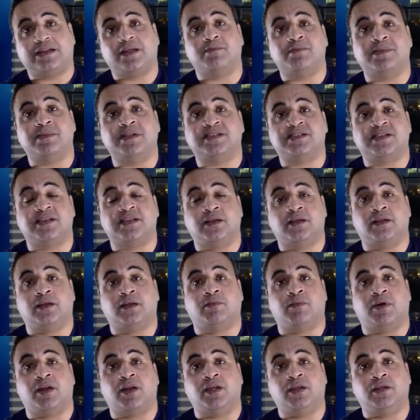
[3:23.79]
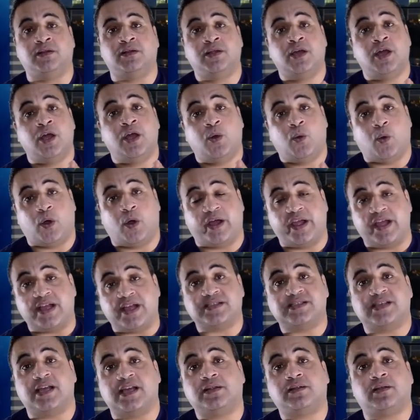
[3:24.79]
من سن المريض
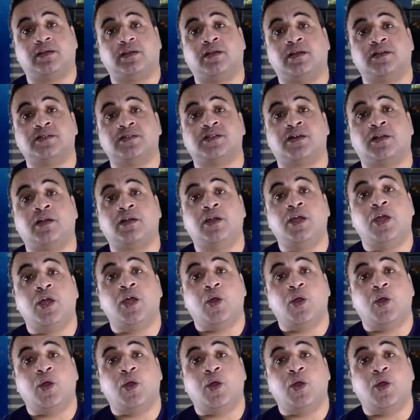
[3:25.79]
وقياسات النظر